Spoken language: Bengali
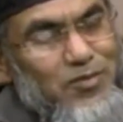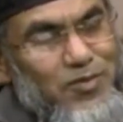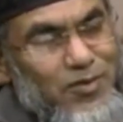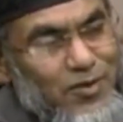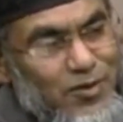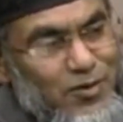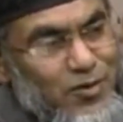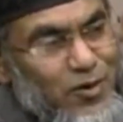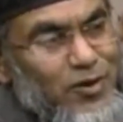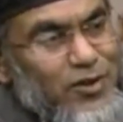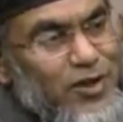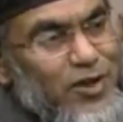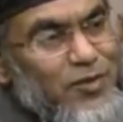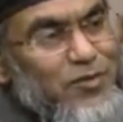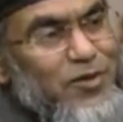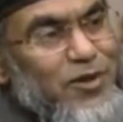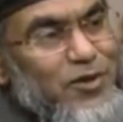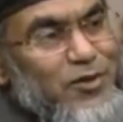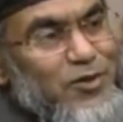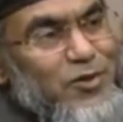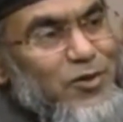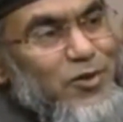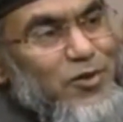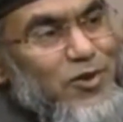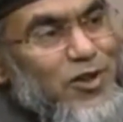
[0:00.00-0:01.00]
কথা
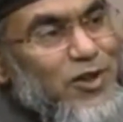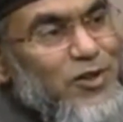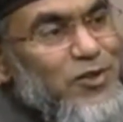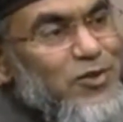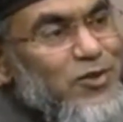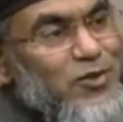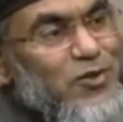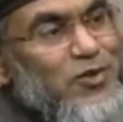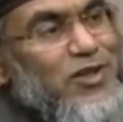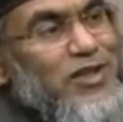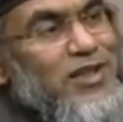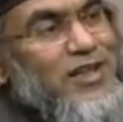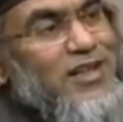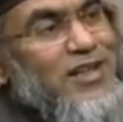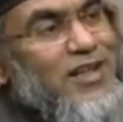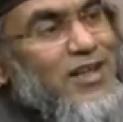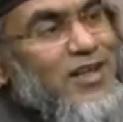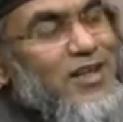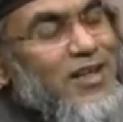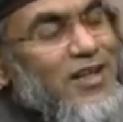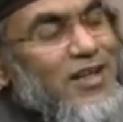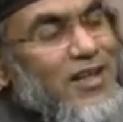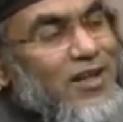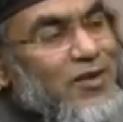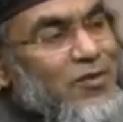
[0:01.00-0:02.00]
মানুষ শোনার জন্য লিখে
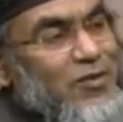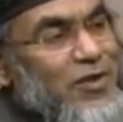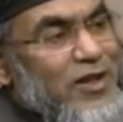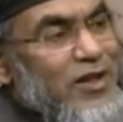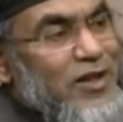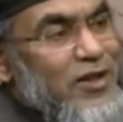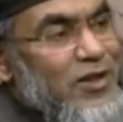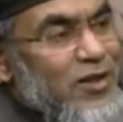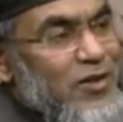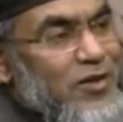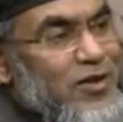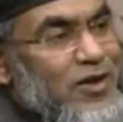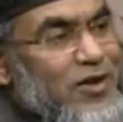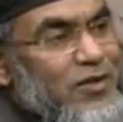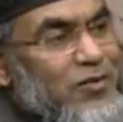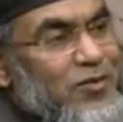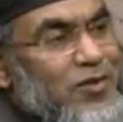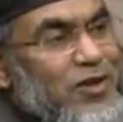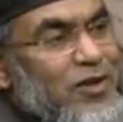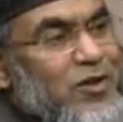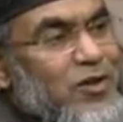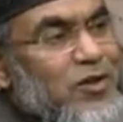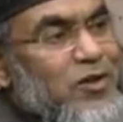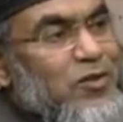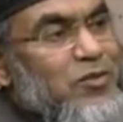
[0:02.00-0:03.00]
মানে
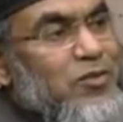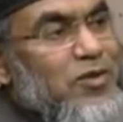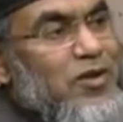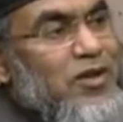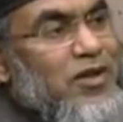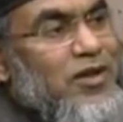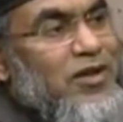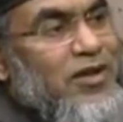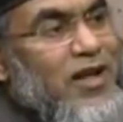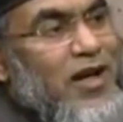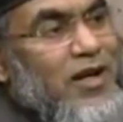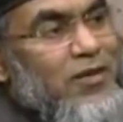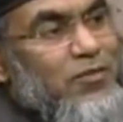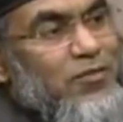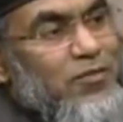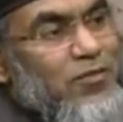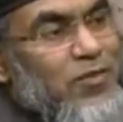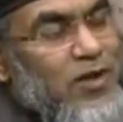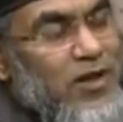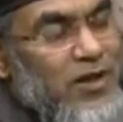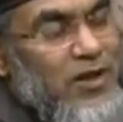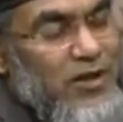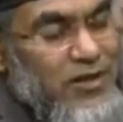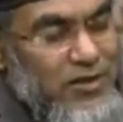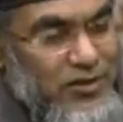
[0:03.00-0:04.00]
মানে লাভ
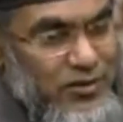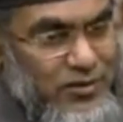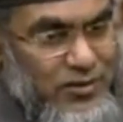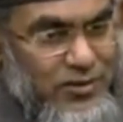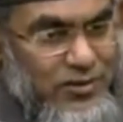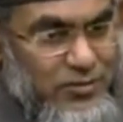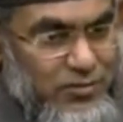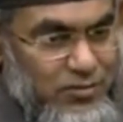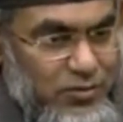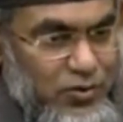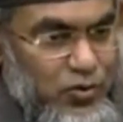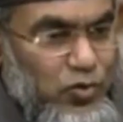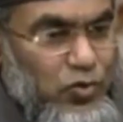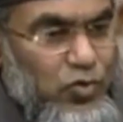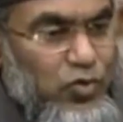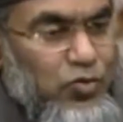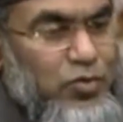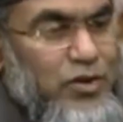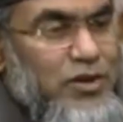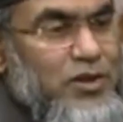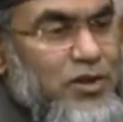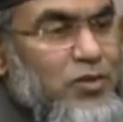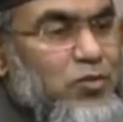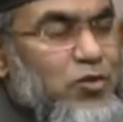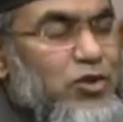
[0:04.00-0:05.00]
মানে
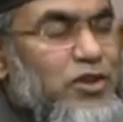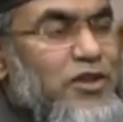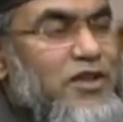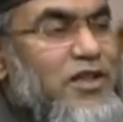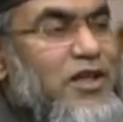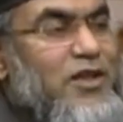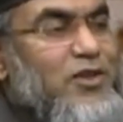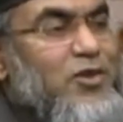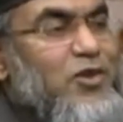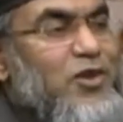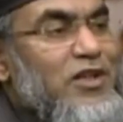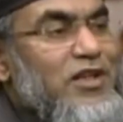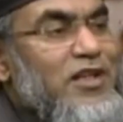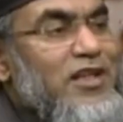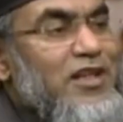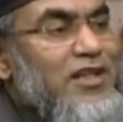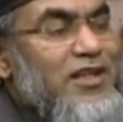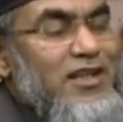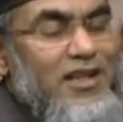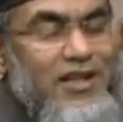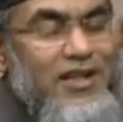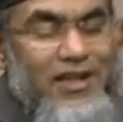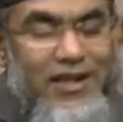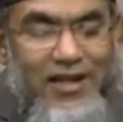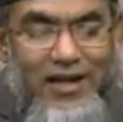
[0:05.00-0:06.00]
চতুর্পাশে বসে থাকতো লিখে
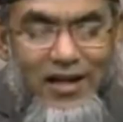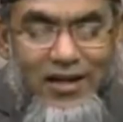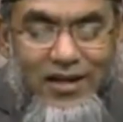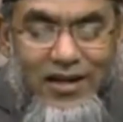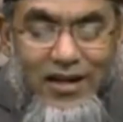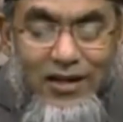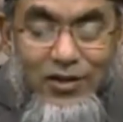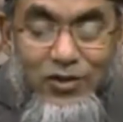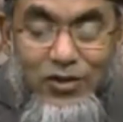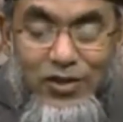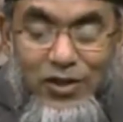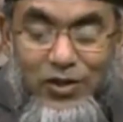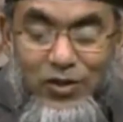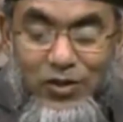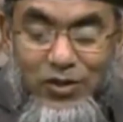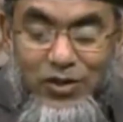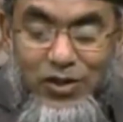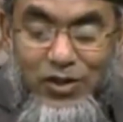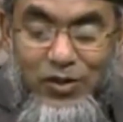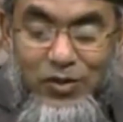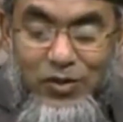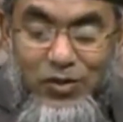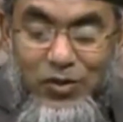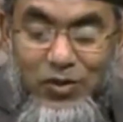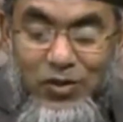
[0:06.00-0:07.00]
লিখে রাখতো তার
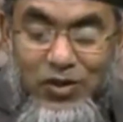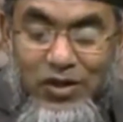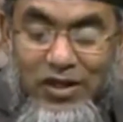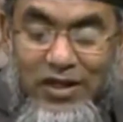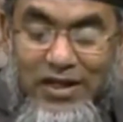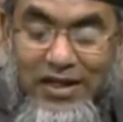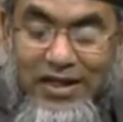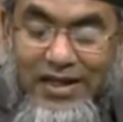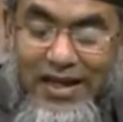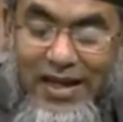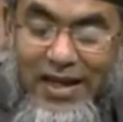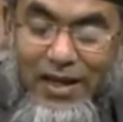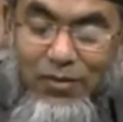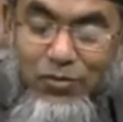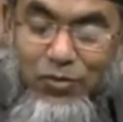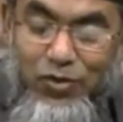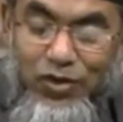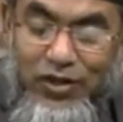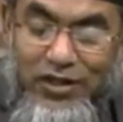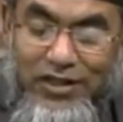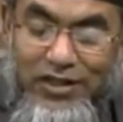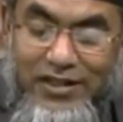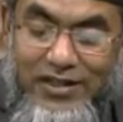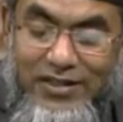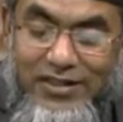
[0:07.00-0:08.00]
কথাগুলো এই ইবনুল
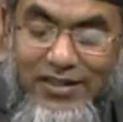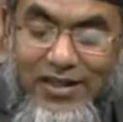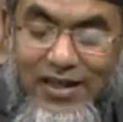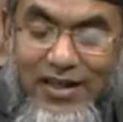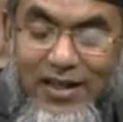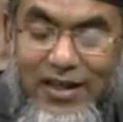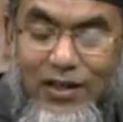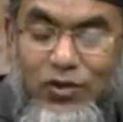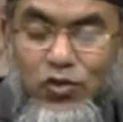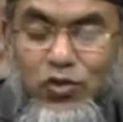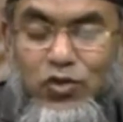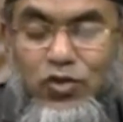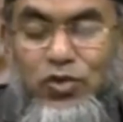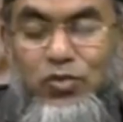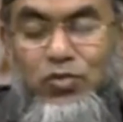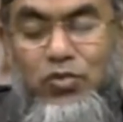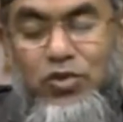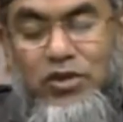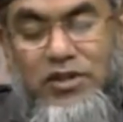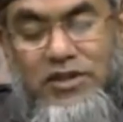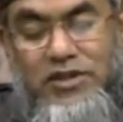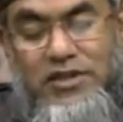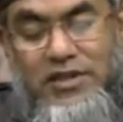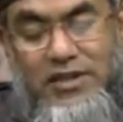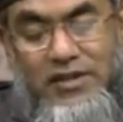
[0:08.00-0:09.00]
কেরিয়া এরা দুইজন
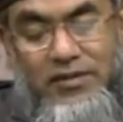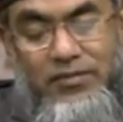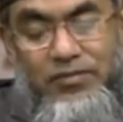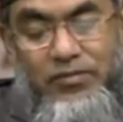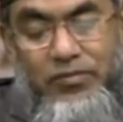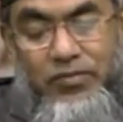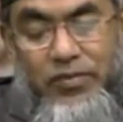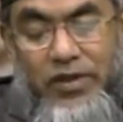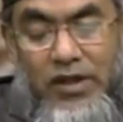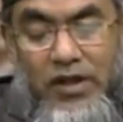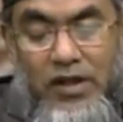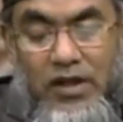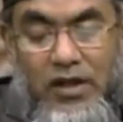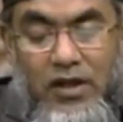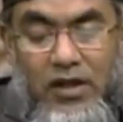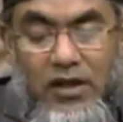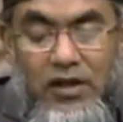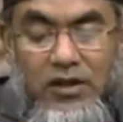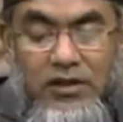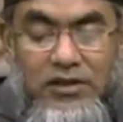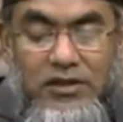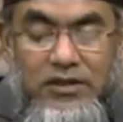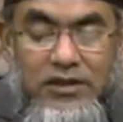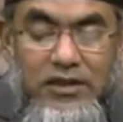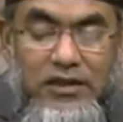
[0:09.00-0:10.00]
বলেছেন
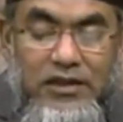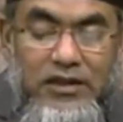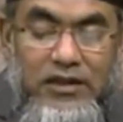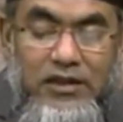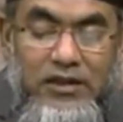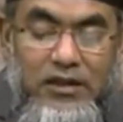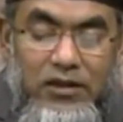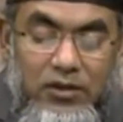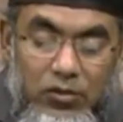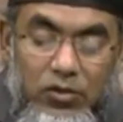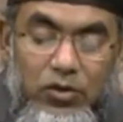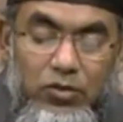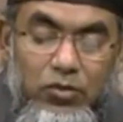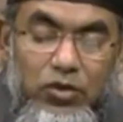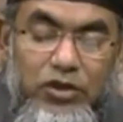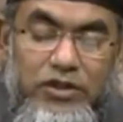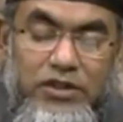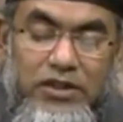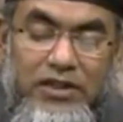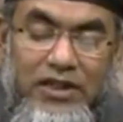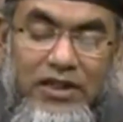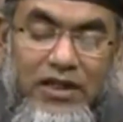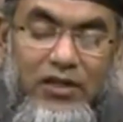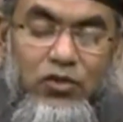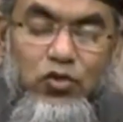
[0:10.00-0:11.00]
যে উনি
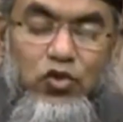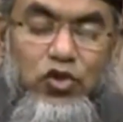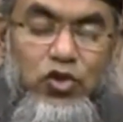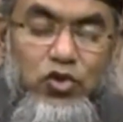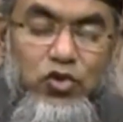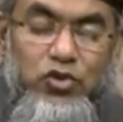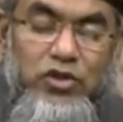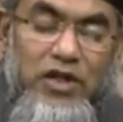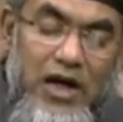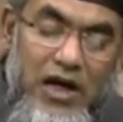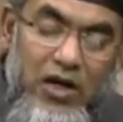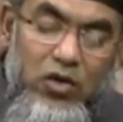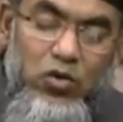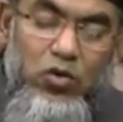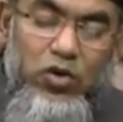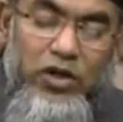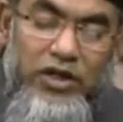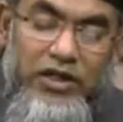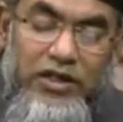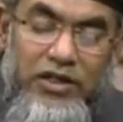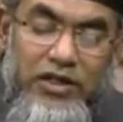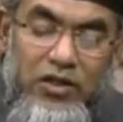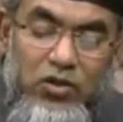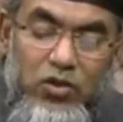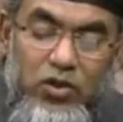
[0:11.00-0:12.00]
বলেছেন এরা দুইজন না আরও
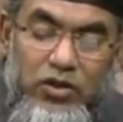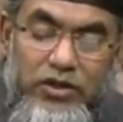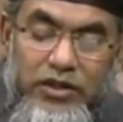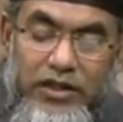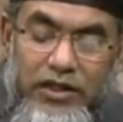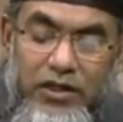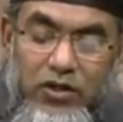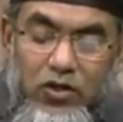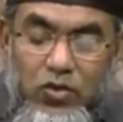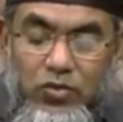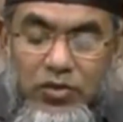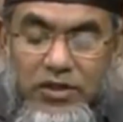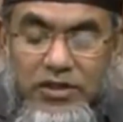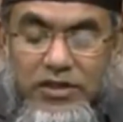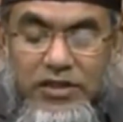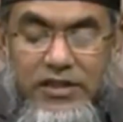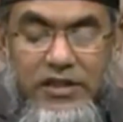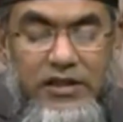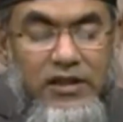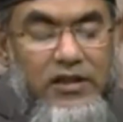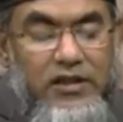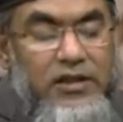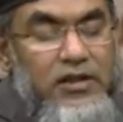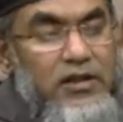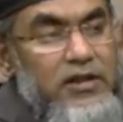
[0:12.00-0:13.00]
অনেকের কথা এরকম আছে
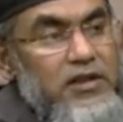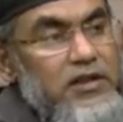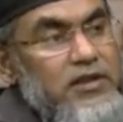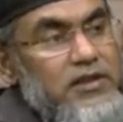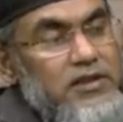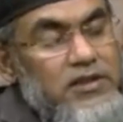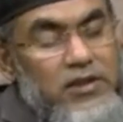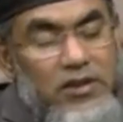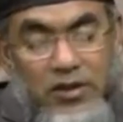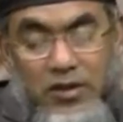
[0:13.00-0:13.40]
যে